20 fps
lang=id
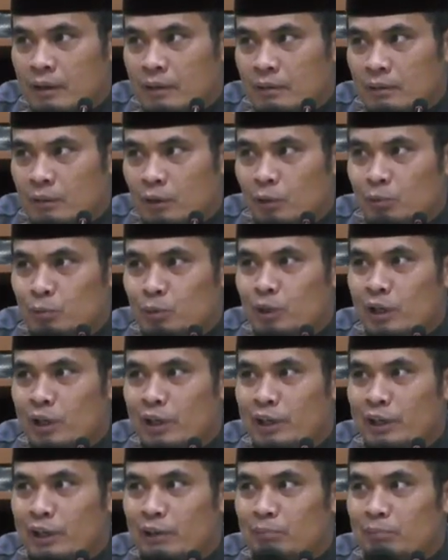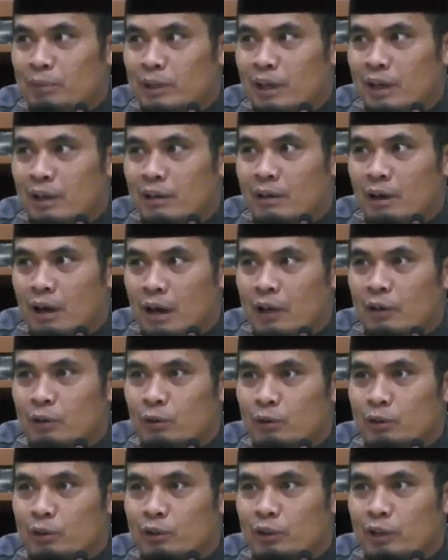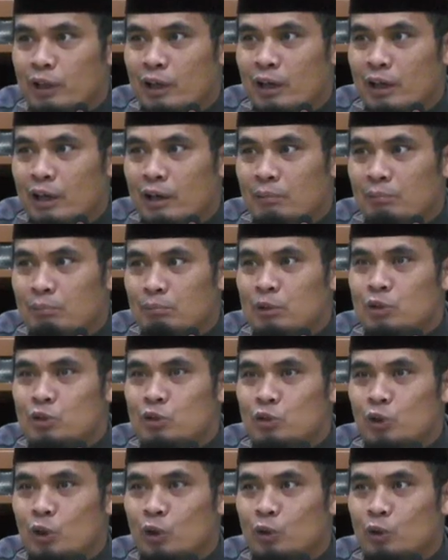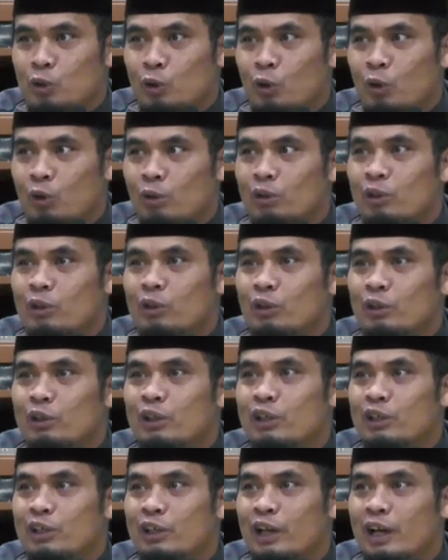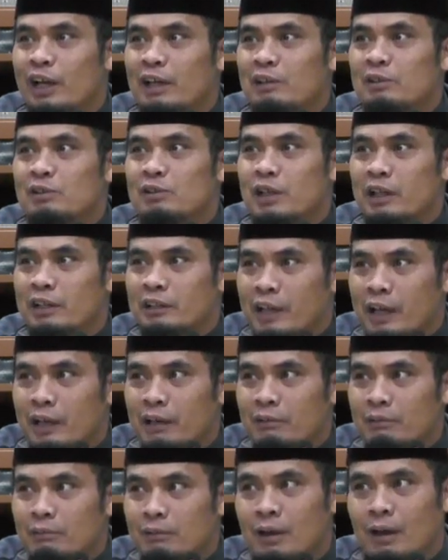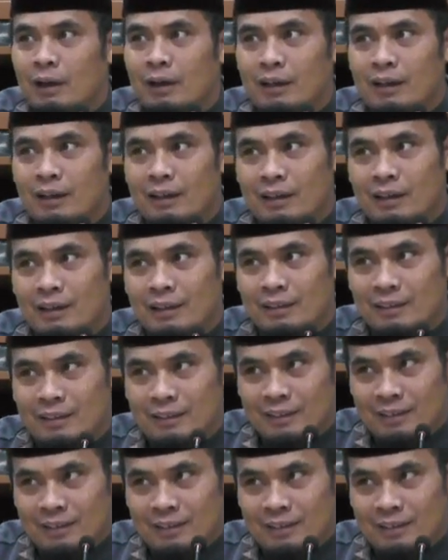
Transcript: Walaupun ada yang bilang, ayo kita mencontoh kegigihan setan. Walah.